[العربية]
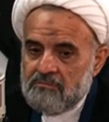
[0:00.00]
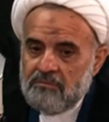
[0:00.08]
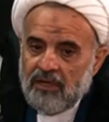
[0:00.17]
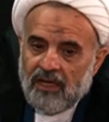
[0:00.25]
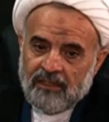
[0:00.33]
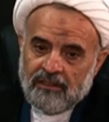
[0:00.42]

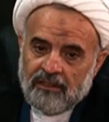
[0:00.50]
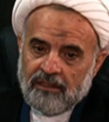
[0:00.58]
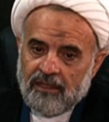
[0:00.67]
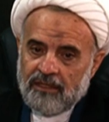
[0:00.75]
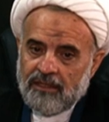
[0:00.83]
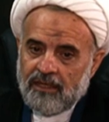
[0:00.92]
بغض
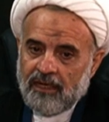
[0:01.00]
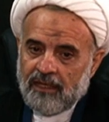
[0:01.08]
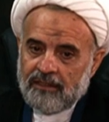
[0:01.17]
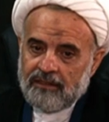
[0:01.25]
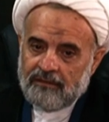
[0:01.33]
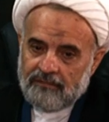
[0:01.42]
النظر
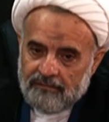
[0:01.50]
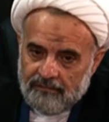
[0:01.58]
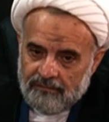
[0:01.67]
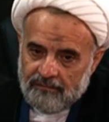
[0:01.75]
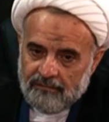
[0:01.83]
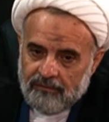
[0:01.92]
عن
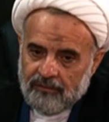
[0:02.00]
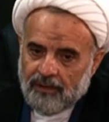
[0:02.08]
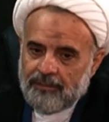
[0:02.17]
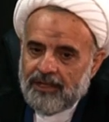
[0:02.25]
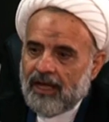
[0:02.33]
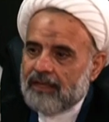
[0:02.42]

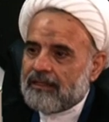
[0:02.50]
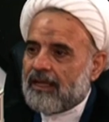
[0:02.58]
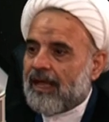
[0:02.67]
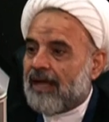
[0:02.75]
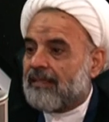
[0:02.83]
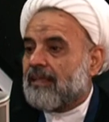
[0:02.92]
طبيعة
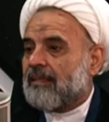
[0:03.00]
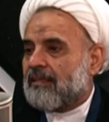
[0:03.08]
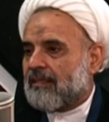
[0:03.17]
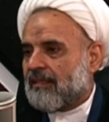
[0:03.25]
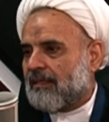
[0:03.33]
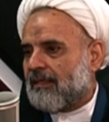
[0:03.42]
الحدث
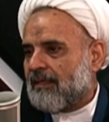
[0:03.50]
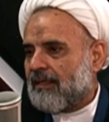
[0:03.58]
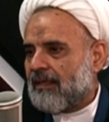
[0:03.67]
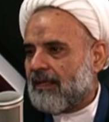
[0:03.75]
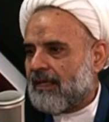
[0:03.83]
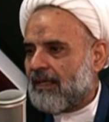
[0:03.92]

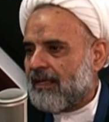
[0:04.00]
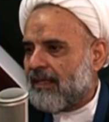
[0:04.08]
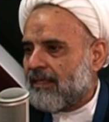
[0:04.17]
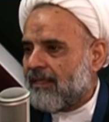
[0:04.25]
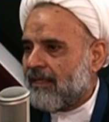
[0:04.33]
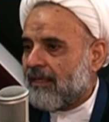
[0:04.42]

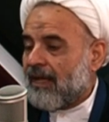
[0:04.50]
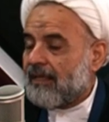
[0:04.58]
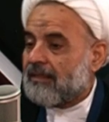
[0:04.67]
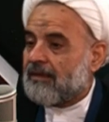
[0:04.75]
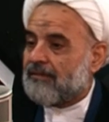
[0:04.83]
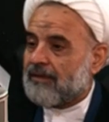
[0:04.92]
الذي
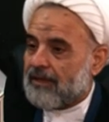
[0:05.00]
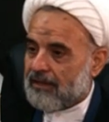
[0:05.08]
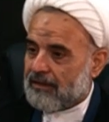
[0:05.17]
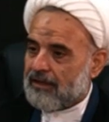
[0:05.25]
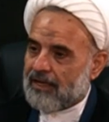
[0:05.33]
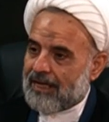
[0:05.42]
نحتفل
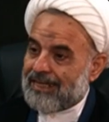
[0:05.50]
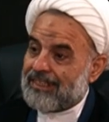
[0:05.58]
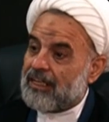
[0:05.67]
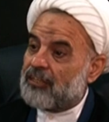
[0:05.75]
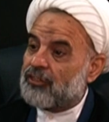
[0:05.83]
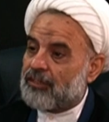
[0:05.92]

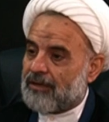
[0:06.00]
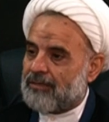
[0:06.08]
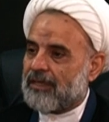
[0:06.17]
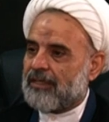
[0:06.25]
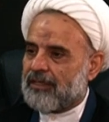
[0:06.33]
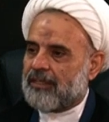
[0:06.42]
أي
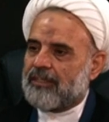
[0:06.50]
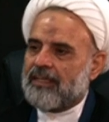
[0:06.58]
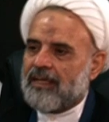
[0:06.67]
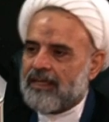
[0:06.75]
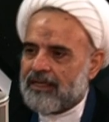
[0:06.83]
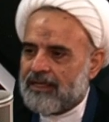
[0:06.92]
نجتمع
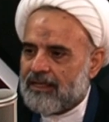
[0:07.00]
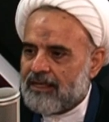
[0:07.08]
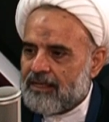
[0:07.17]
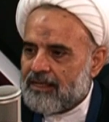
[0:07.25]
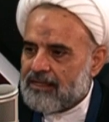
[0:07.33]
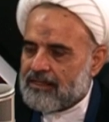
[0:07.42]
لإحيائه
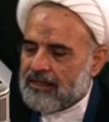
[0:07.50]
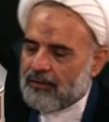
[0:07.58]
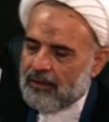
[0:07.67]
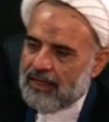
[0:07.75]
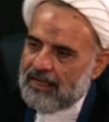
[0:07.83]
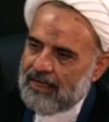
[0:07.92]

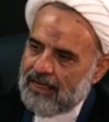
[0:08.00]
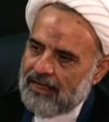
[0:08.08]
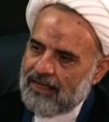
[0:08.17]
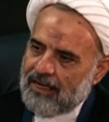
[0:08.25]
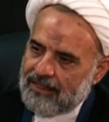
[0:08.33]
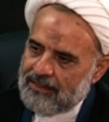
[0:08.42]
سواء
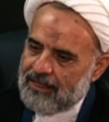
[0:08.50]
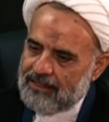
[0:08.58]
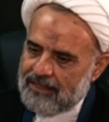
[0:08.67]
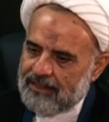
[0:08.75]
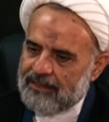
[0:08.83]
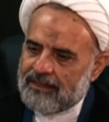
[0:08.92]
كان
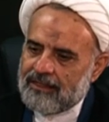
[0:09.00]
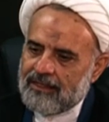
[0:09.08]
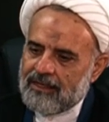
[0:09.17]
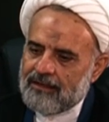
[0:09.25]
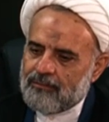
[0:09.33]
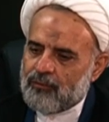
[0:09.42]
حدثا
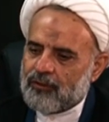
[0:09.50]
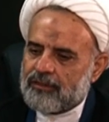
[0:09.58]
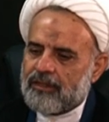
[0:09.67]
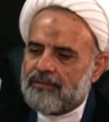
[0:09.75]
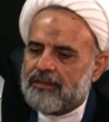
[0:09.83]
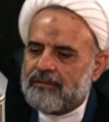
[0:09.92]

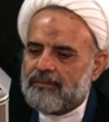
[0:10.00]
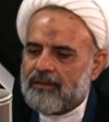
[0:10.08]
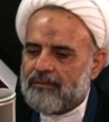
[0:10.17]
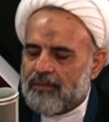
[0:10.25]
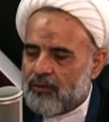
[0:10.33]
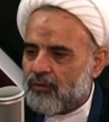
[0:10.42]
مرتبط
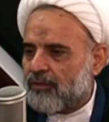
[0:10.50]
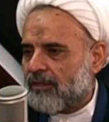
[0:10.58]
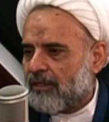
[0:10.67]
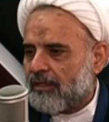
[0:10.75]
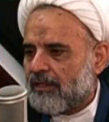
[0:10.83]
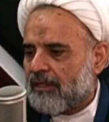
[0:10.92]
بالموت